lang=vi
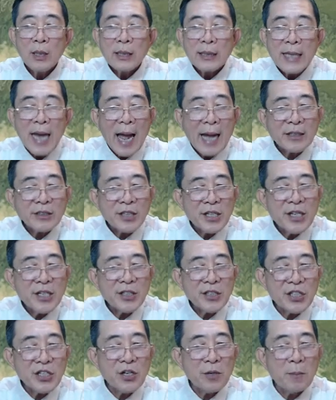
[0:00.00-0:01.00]
Đáng tiếc
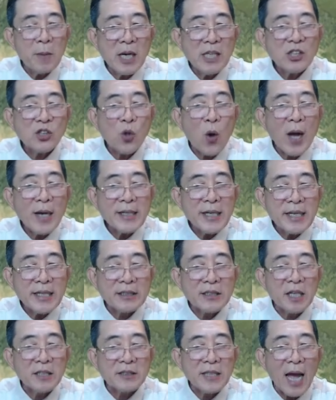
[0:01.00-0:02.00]
vừa mới xóa đi
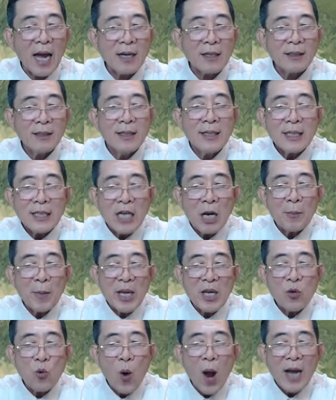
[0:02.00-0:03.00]
tên thật, đã
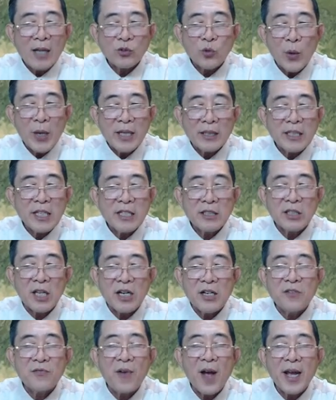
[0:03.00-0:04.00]
bị Hoàng Tuyền Thiên
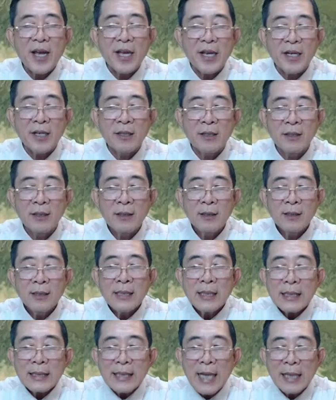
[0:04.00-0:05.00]
Tử phát hiện.
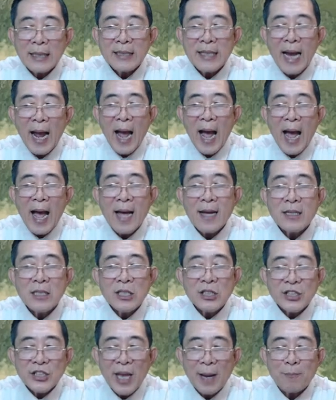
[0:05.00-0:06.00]
Đánh gã,
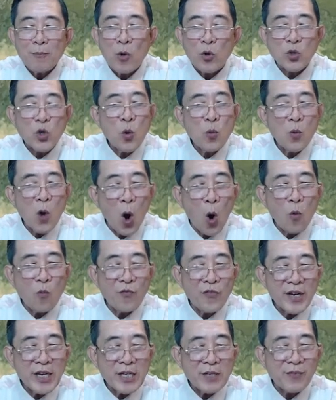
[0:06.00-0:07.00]
xém một chút hồn
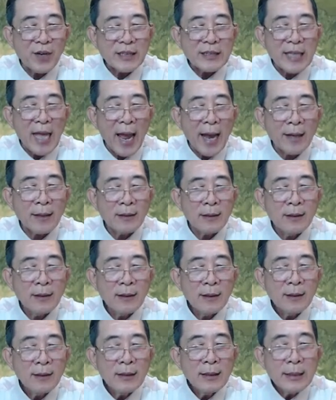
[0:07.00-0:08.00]
phi phát tán.
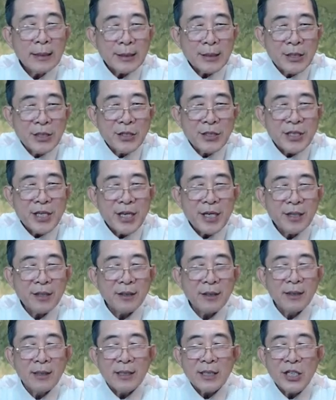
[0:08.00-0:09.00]
Đương
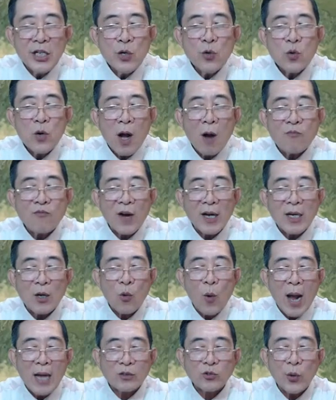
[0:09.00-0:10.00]
nhiên, nếu không phải là
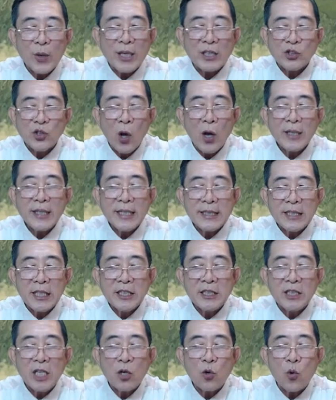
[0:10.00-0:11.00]
Hoàng Tuyền xóa đi
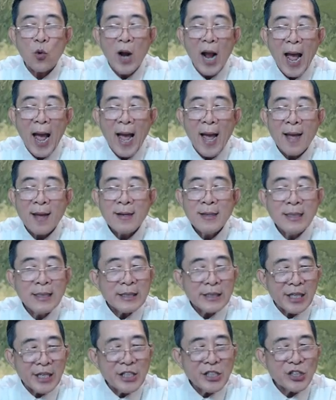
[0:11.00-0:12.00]
tin tức của gã,
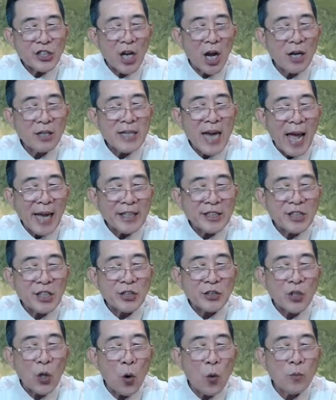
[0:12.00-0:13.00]
chỉ sợ Đại
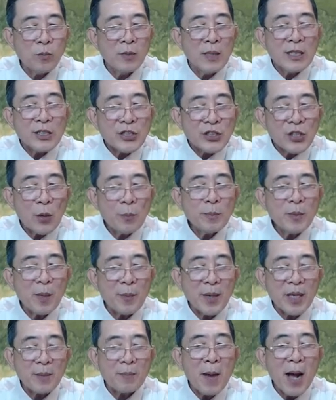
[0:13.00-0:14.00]
Từ Tôn sớm đã
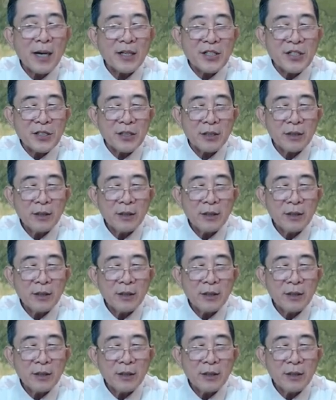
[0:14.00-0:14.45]
bị bắt được.